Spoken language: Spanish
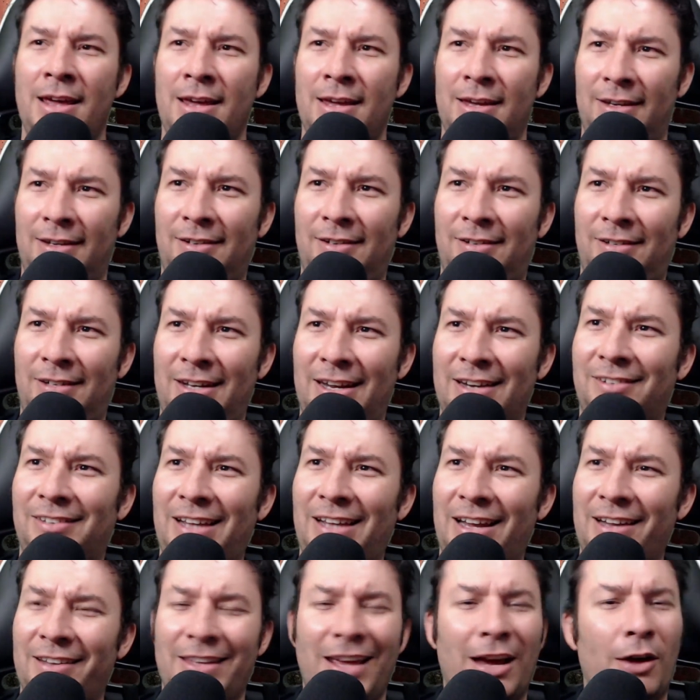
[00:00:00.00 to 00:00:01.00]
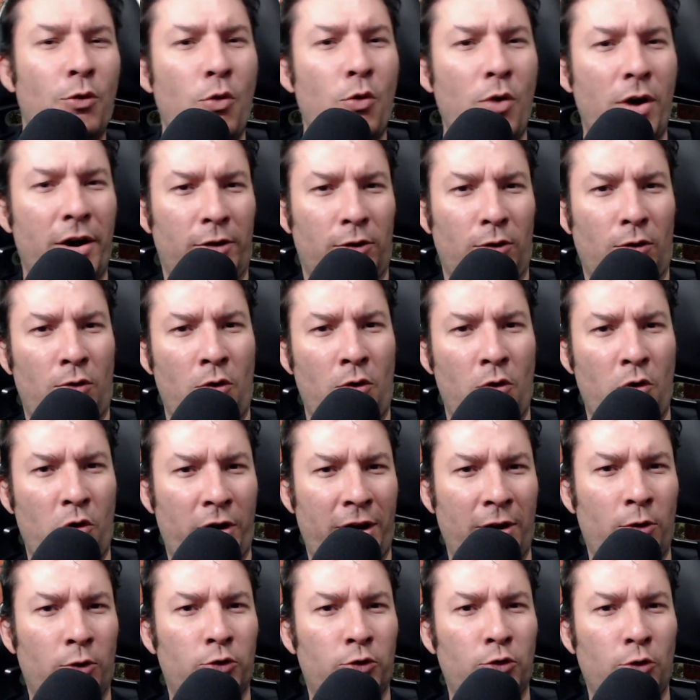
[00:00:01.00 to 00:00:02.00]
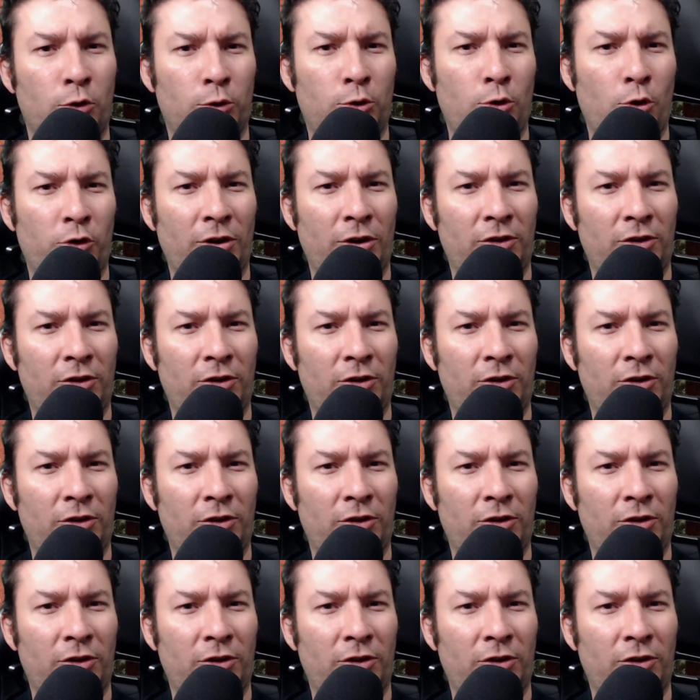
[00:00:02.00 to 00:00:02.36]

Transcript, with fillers: Y si estás de acuerdo con lo que nosotros